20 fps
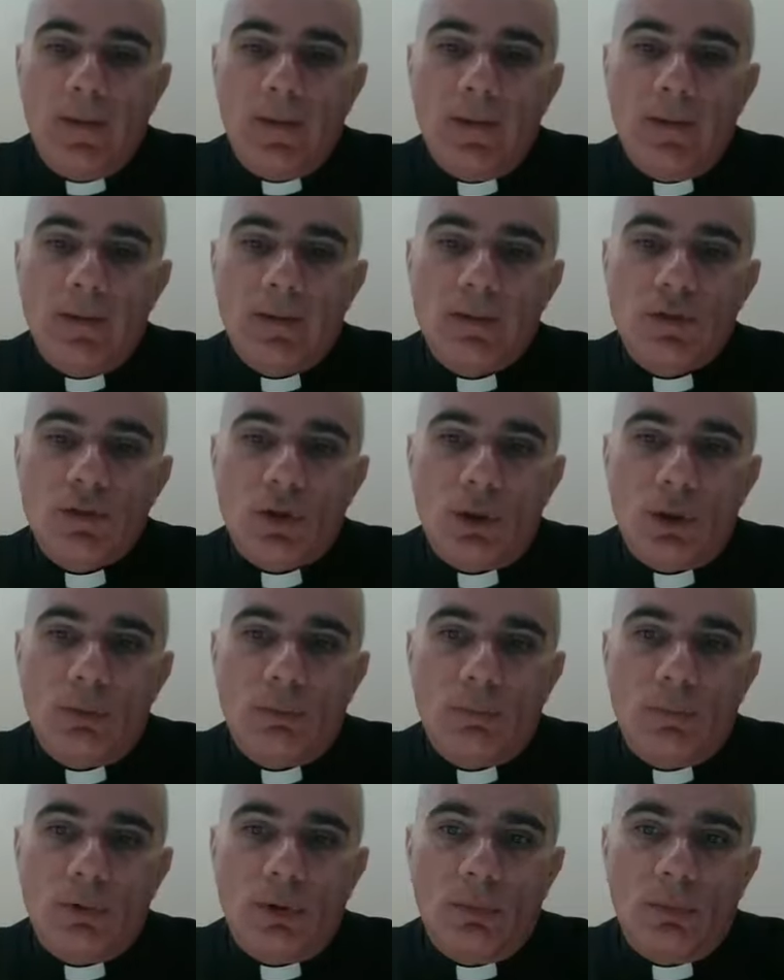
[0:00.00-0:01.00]
E,
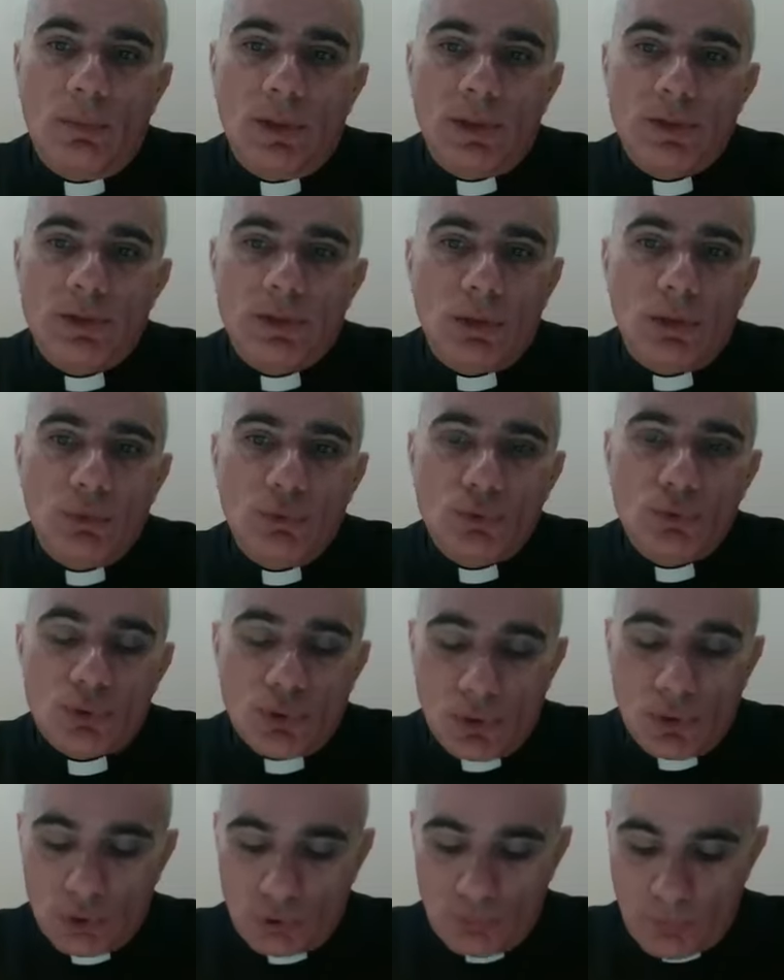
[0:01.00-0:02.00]
są obecne już
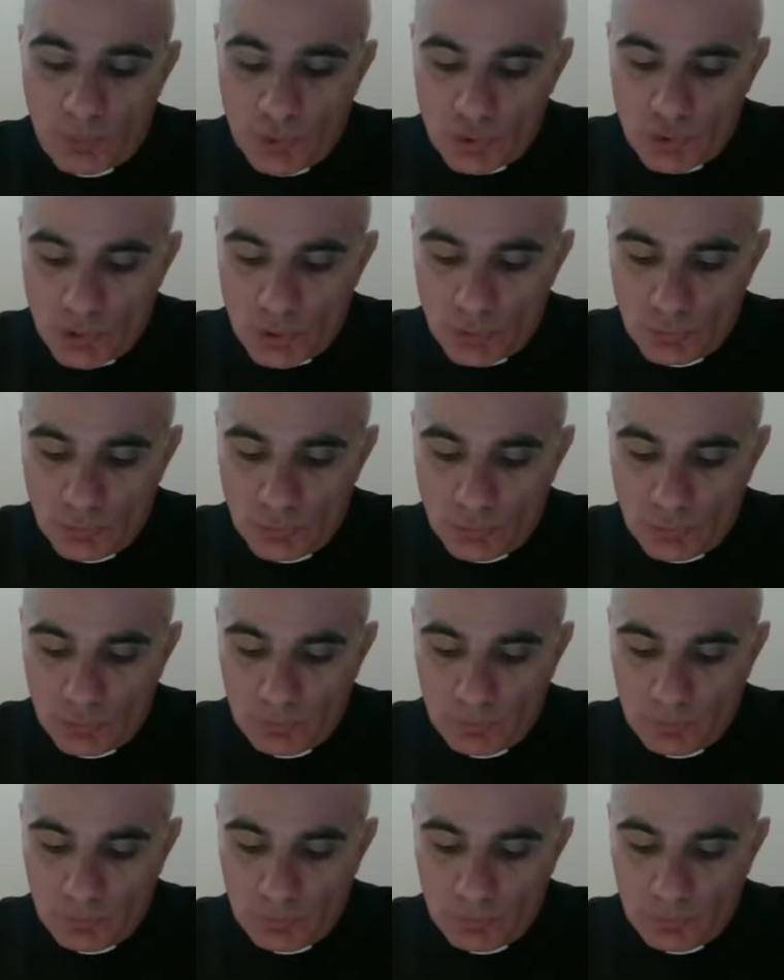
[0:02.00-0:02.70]
od początku.